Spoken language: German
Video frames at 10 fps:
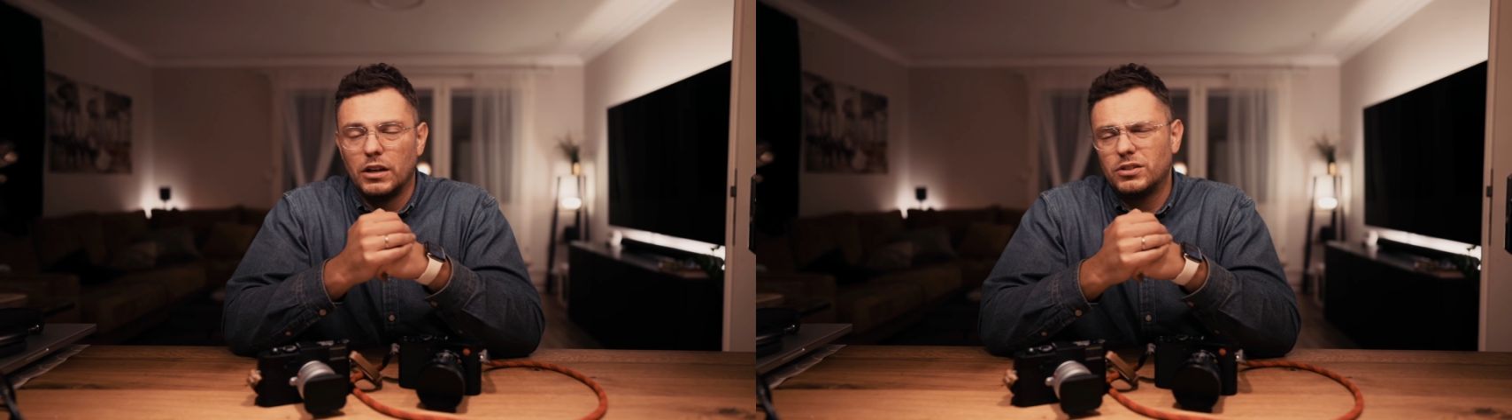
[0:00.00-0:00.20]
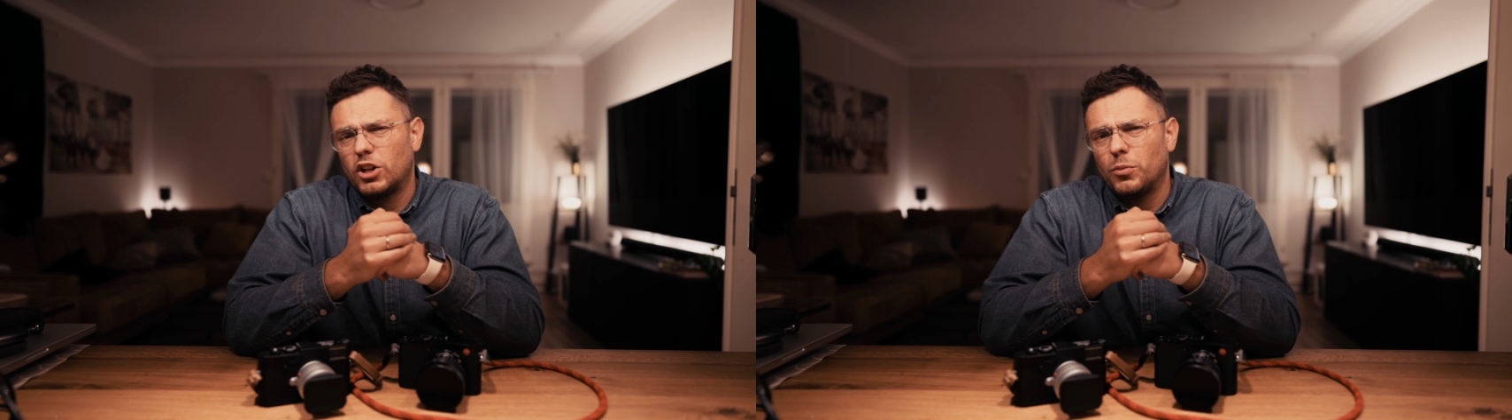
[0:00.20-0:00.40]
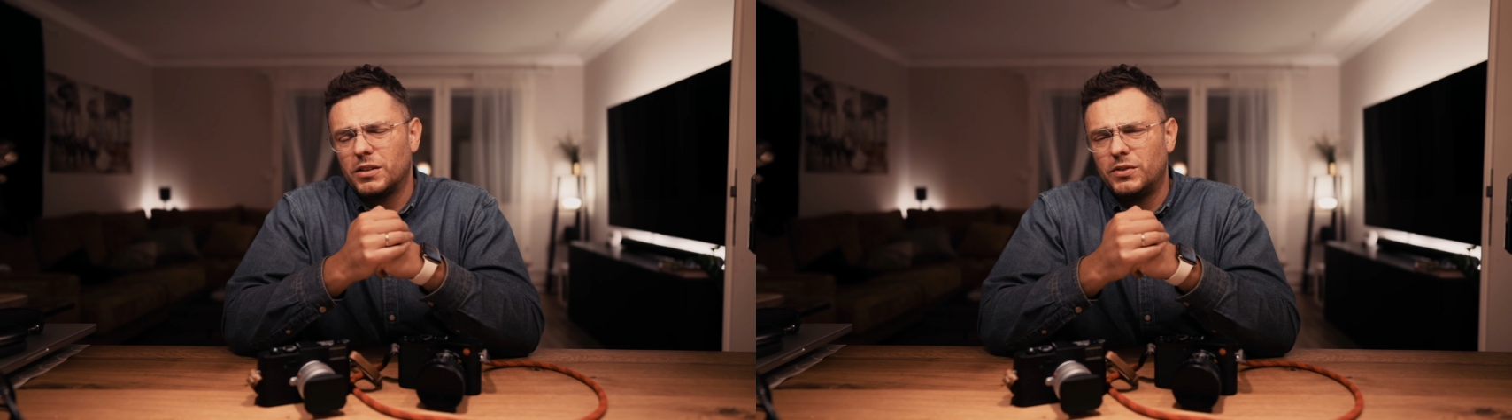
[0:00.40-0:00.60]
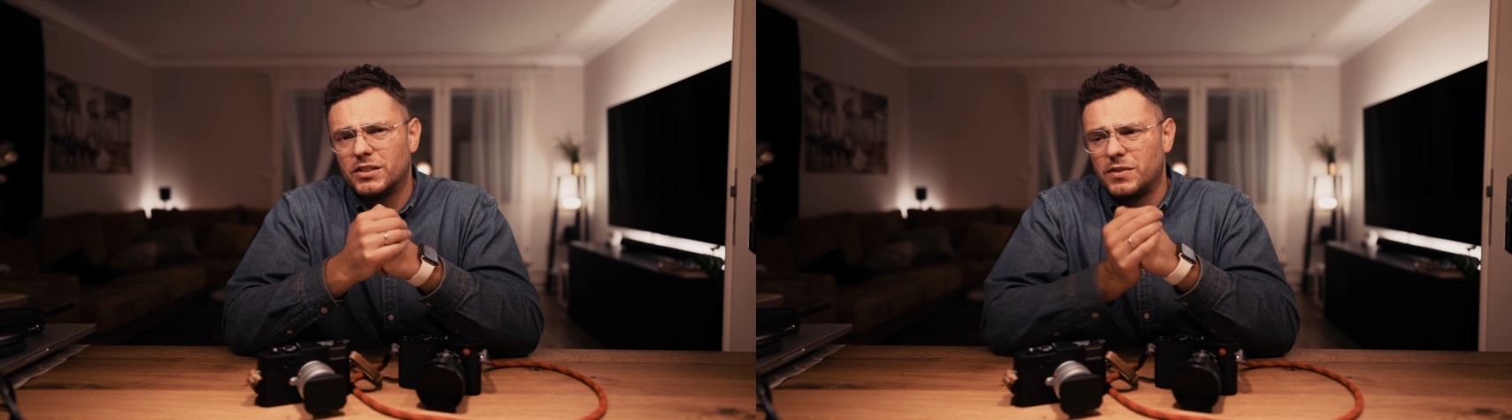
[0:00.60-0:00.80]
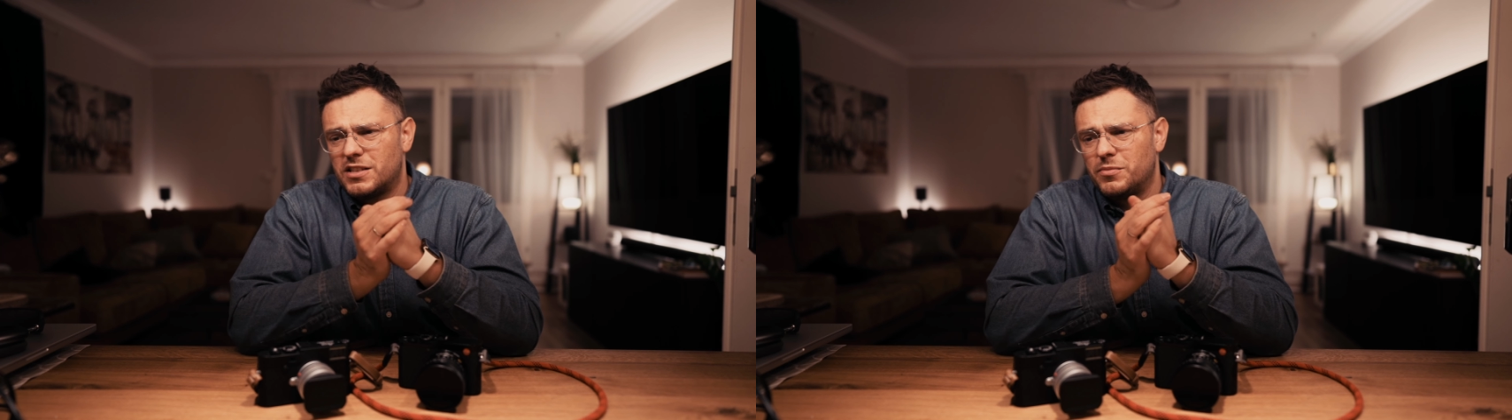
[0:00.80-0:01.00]
Also ich glaube, das
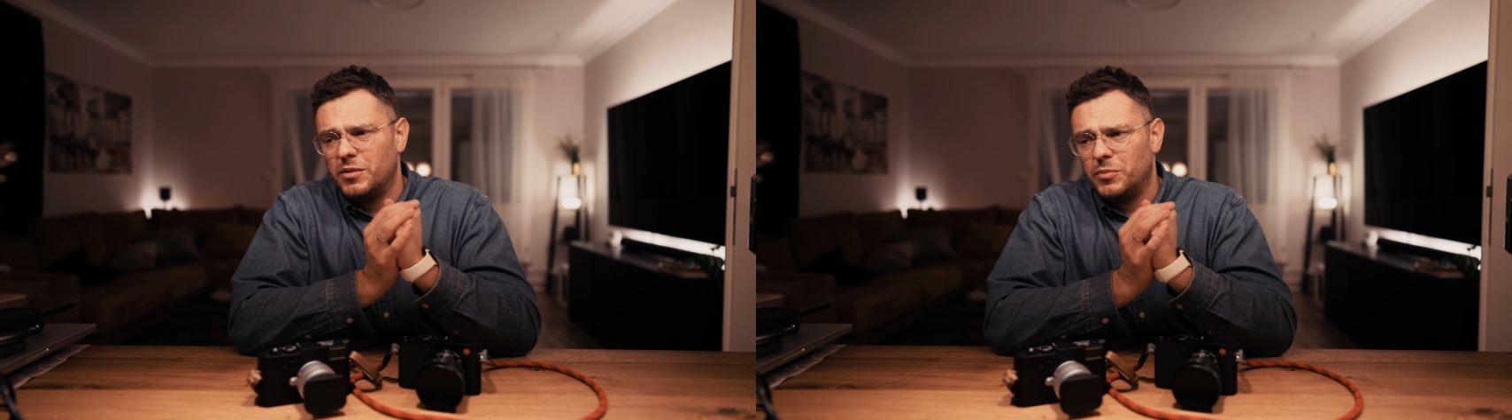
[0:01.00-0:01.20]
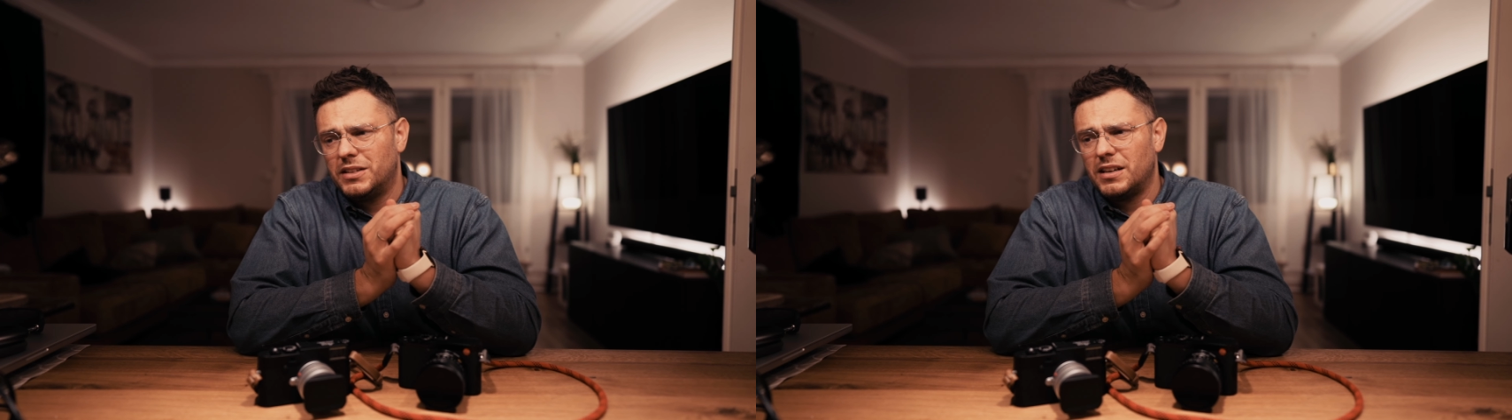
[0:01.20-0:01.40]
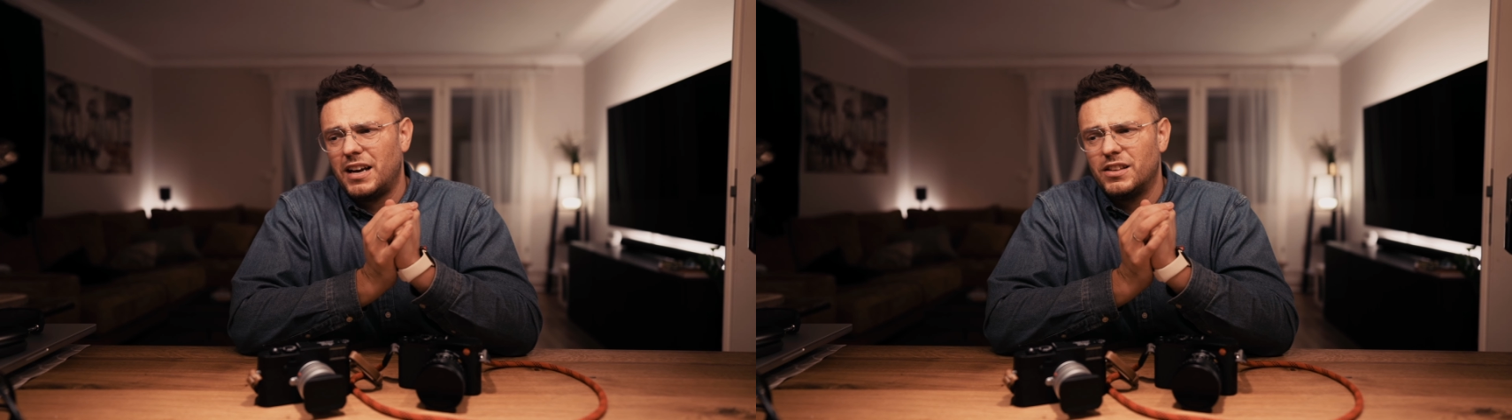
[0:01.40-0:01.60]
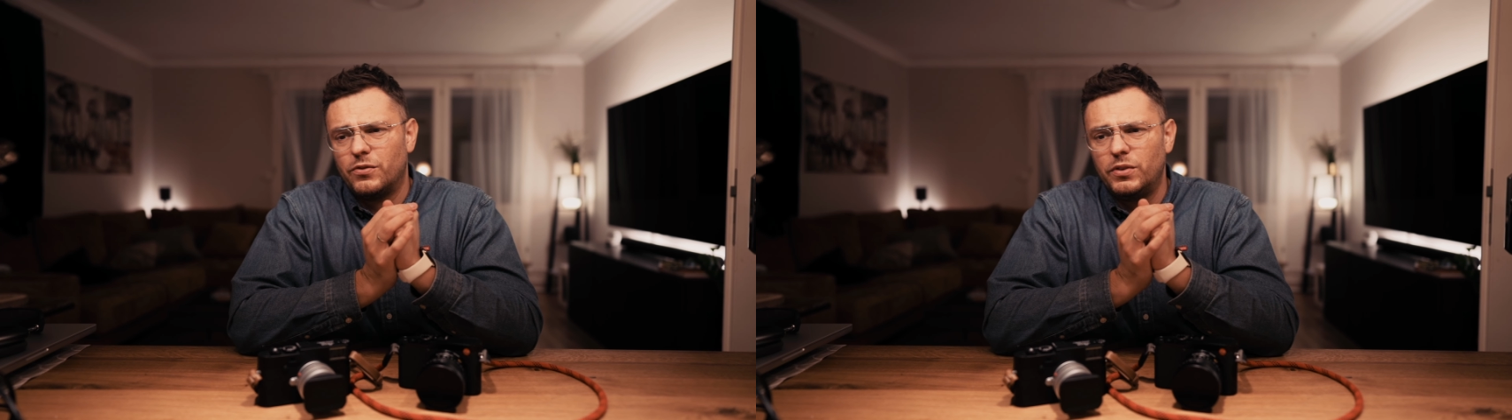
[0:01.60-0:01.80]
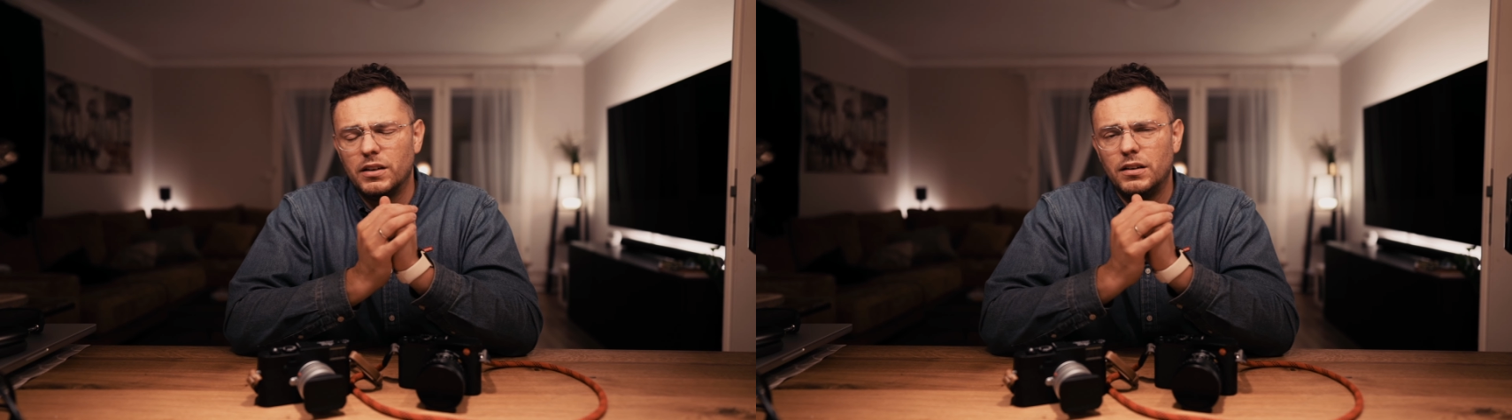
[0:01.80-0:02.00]
24 mm
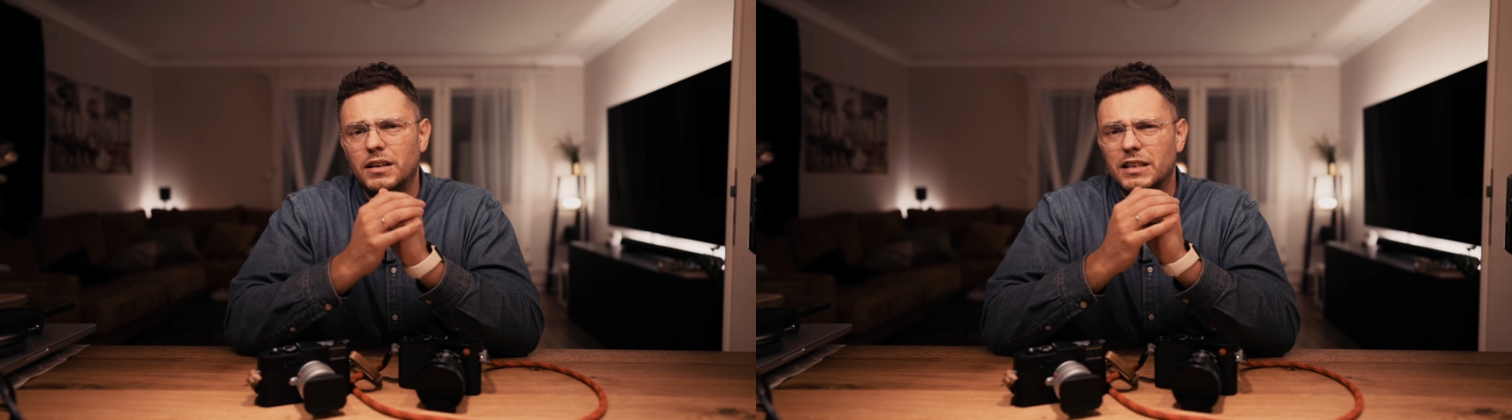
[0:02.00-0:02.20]
1.4